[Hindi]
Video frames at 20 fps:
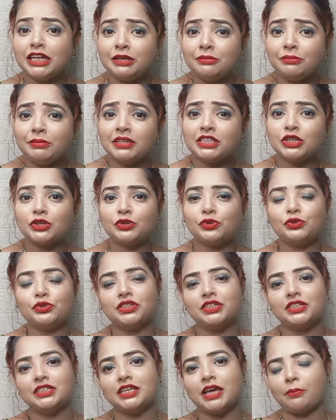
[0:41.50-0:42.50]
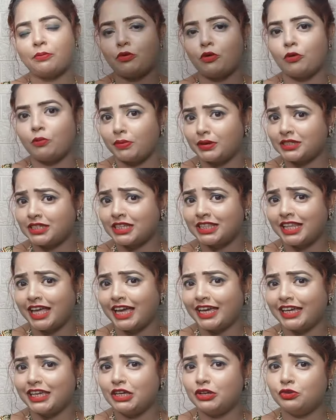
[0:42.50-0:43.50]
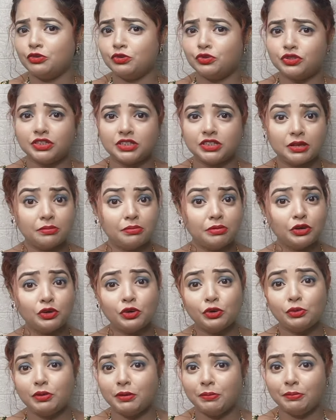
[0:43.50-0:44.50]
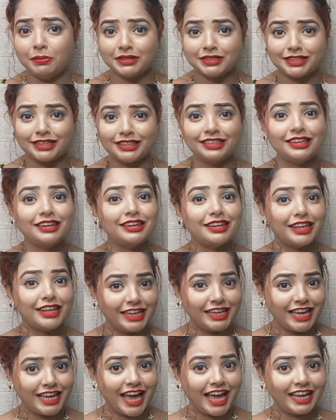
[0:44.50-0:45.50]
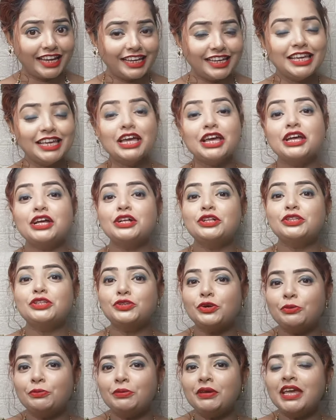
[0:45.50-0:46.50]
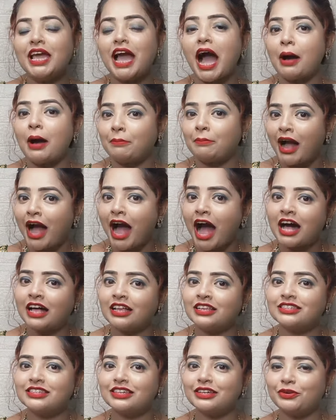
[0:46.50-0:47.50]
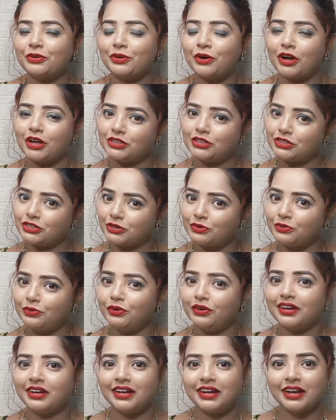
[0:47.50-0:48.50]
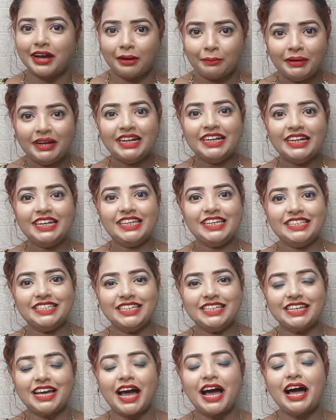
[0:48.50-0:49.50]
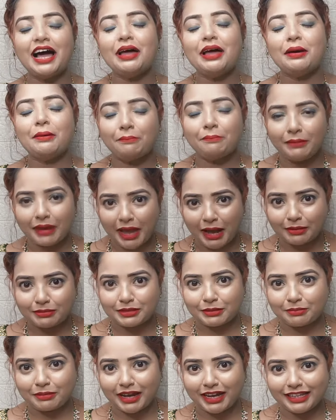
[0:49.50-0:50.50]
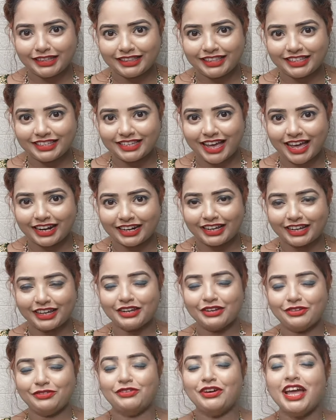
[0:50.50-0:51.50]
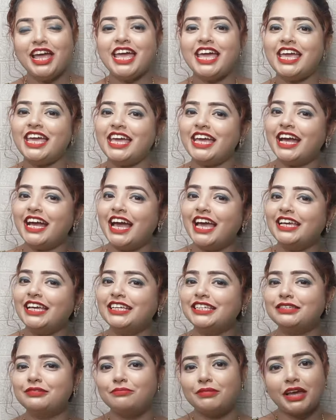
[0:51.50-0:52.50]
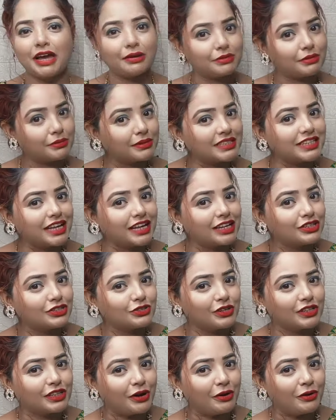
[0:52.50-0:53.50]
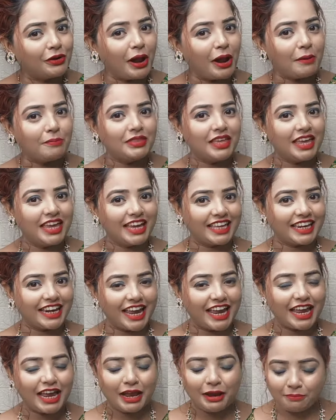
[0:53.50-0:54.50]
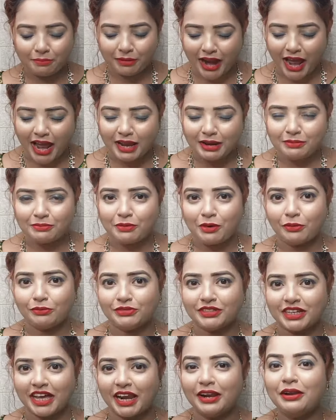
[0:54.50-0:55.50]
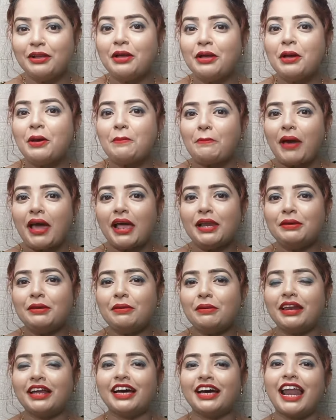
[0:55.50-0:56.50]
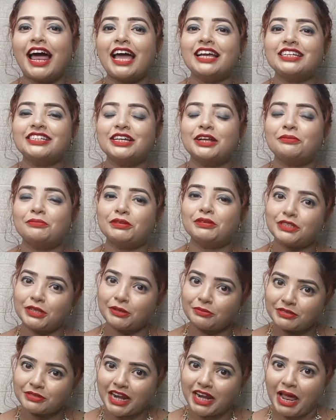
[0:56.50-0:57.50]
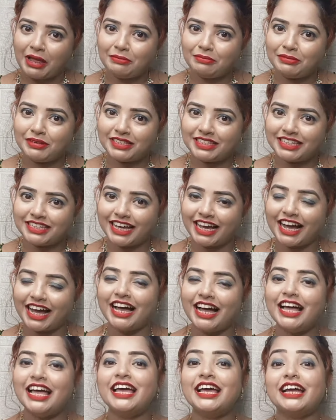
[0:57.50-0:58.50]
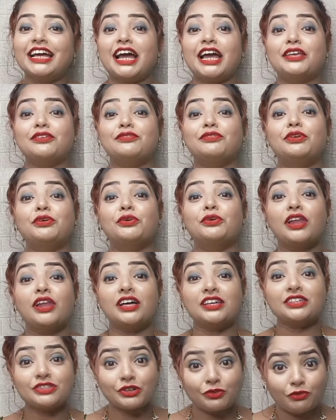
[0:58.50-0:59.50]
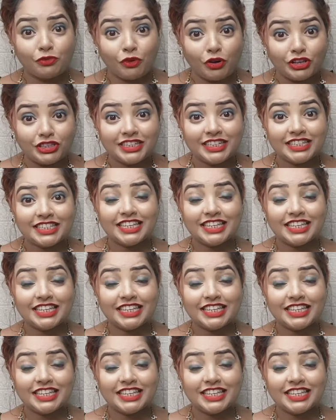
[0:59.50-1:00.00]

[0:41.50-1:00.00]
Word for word: इनमें से कुछ चीज़ें आपको पसंद आएगी कुछ चीज़ें बिल्कुल भी पसंद नहीं आएगी जो भी आपका आंसर होगा ज़रूर कमेंट कीजिएगा मैं आप सबका इंतज़ार कर रही हूँ हे गईज मैं आप सबके साथ श्वेता और आप देख रहे हैं प्राइम मोम चैनल पहली बार अगर आए चैनल पे सब्सक्राइब कीजिएगा गाइज वीडियो को लास्ट तक वॉच